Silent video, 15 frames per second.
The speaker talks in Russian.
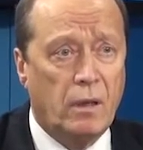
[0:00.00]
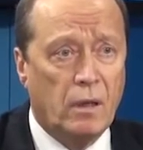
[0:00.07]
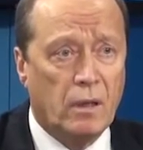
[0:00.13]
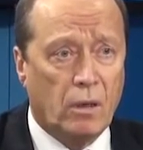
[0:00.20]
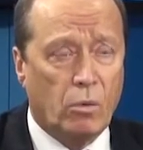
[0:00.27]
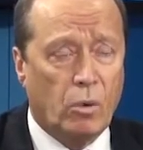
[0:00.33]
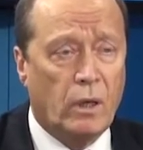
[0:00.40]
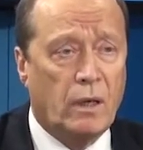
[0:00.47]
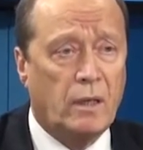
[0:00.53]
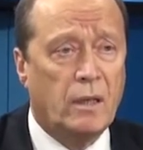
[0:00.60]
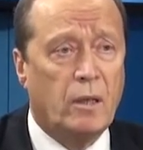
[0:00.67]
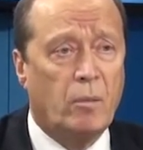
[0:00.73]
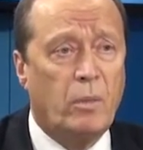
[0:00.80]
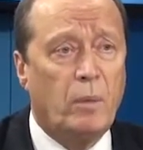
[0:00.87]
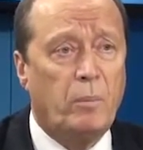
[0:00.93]
которые
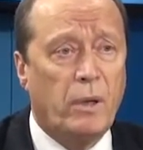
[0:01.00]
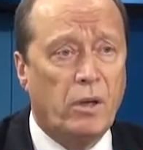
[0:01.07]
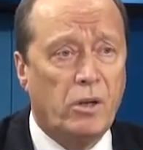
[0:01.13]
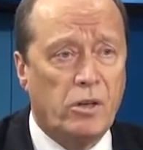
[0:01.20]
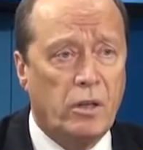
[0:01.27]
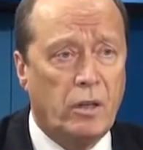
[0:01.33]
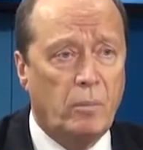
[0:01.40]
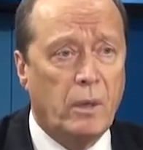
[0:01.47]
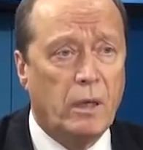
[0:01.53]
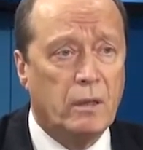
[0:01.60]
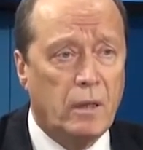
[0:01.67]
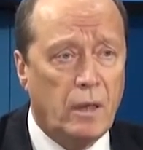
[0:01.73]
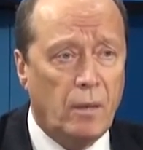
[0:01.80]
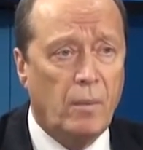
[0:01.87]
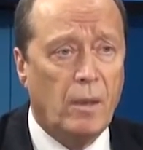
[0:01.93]
когда-то были прекращены
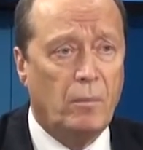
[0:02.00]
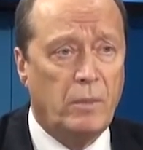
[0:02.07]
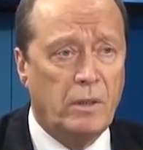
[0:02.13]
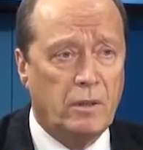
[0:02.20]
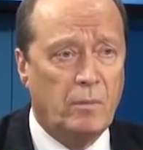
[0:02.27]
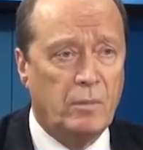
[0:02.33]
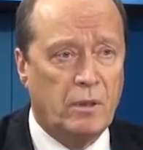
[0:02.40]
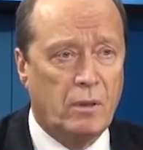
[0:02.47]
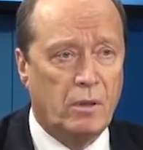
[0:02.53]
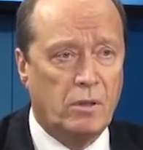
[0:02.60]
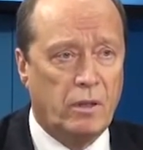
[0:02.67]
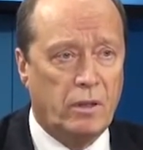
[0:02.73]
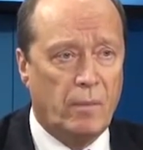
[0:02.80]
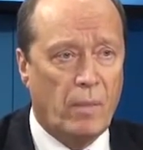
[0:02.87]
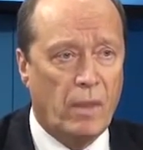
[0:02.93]
благодаря Минским
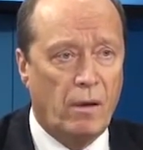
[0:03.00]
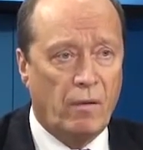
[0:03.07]
соглашениям.